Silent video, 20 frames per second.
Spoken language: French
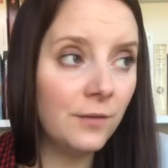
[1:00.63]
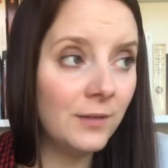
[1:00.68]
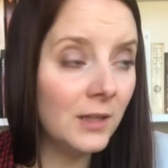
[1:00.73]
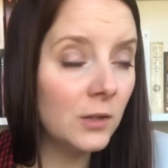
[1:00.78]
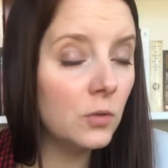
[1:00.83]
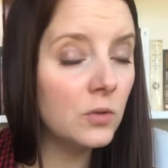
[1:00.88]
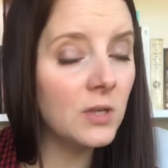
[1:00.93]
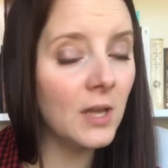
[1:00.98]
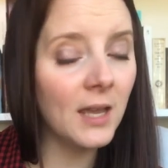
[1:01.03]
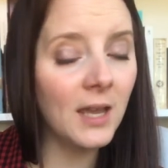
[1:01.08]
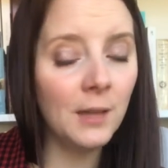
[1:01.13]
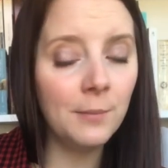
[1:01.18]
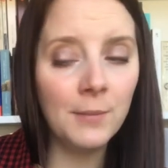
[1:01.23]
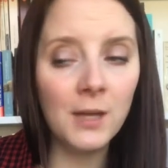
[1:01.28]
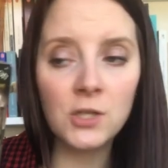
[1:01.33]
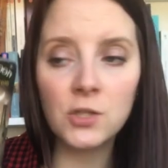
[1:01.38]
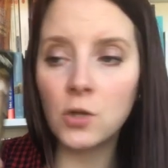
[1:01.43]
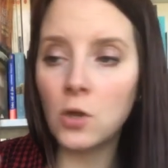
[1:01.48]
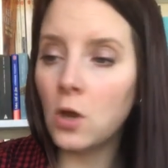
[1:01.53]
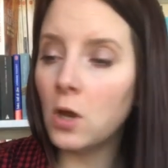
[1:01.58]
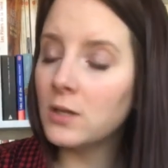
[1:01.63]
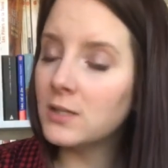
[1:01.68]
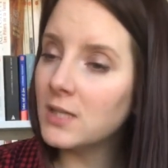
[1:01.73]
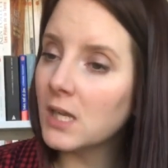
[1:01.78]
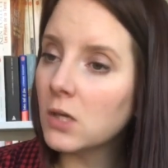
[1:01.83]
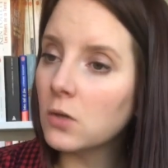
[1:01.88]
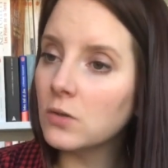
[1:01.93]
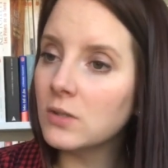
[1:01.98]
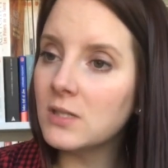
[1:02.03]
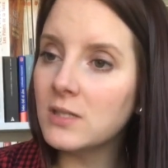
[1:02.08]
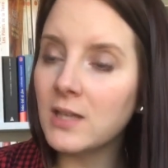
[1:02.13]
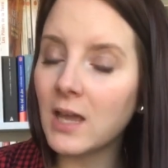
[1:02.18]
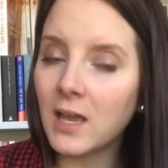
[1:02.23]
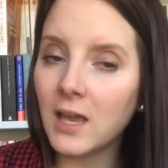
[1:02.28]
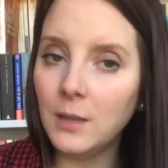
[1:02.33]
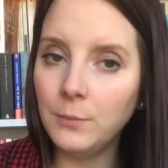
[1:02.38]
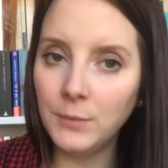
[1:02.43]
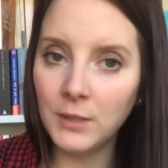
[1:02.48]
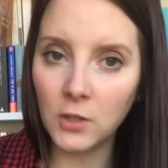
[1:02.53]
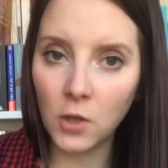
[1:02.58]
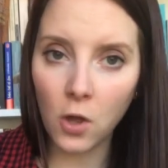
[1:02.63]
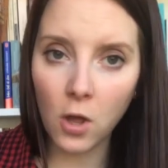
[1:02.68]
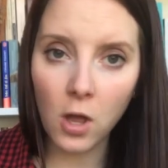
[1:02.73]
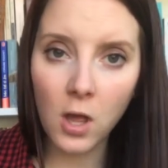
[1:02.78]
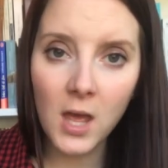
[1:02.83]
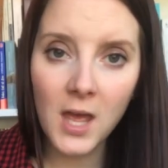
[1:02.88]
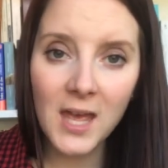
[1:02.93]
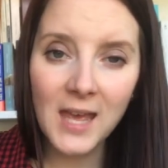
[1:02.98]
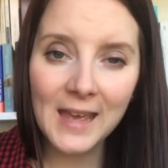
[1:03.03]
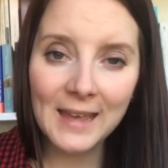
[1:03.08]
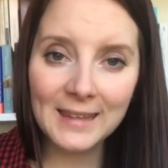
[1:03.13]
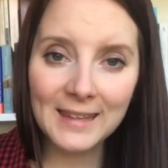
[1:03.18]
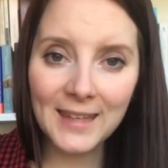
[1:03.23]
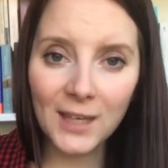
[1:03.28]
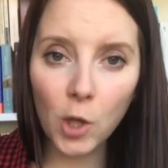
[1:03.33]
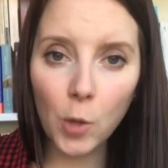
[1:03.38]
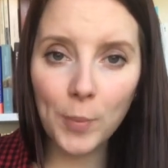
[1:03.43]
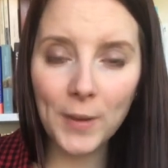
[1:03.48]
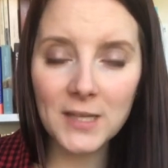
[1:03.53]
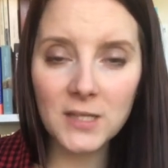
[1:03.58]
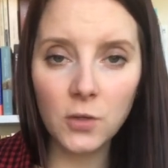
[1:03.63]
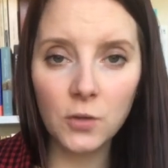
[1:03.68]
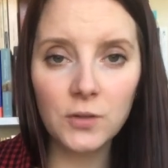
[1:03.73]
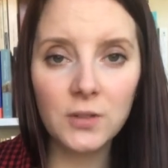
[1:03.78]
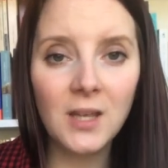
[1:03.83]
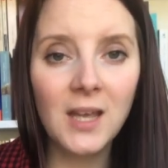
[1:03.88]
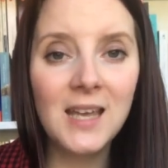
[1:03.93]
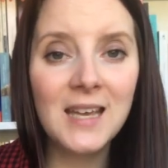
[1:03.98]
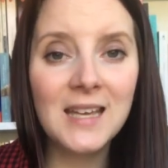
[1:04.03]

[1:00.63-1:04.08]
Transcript: 22 arcades majeures, 56 arcades mineures, qui représentent